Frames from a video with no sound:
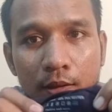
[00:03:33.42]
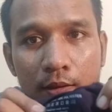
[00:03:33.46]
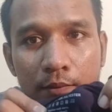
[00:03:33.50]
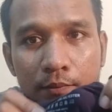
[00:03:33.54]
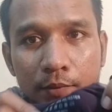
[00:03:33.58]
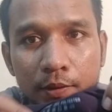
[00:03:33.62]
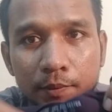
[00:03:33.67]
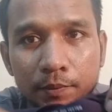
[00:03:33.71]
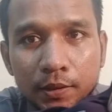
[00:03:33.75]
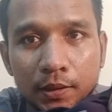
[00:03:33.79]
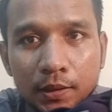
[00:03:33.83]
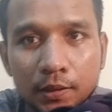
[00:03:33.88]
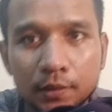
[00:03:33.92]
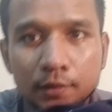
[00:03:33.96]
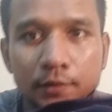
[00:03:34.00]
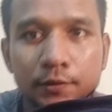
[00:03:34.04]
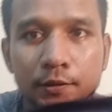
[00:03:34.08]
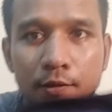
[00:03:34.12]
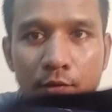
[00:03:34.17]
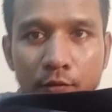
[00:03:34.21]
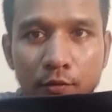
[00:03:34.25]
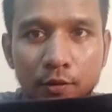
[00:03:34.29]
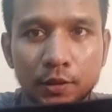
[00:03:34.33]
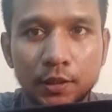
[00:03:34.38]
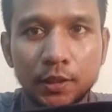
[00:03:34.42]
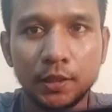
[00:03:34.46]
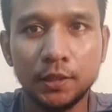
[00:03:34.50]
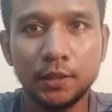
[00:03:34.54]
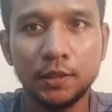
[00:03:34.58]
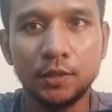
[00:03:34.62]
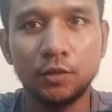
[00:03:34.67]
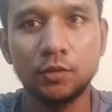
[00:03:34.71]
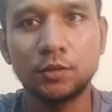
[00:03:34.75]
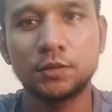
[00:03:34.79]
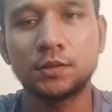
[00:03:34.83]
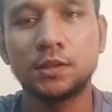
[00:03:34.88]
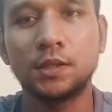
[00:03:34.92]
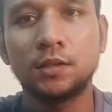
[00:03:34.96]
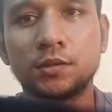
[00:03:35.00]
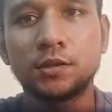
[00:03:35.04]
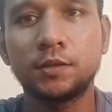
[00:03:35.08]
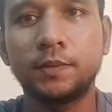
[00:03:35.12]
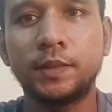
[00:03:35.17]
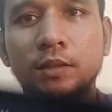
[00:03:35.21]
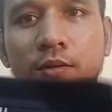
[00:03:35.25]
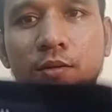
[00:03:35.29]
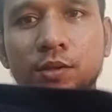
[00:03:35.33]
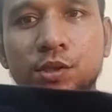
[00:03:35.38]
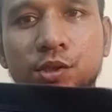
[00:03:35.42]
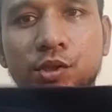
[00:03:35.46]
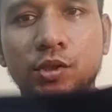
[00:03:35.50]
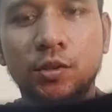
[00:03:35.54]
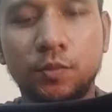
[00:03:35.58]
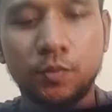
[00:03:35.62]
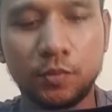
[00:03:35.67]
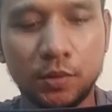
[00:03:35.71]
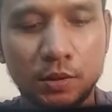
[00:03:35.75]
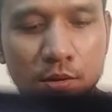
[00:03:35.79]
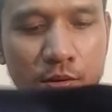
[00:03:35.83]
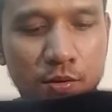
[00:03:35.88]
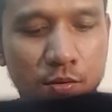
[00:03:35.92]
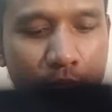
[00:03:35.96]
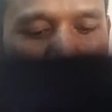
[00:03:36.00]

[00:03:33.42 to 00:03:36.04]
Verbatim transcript: แบบนี้โอเคเดี๋ยวเราจะมาทดสอบคุณส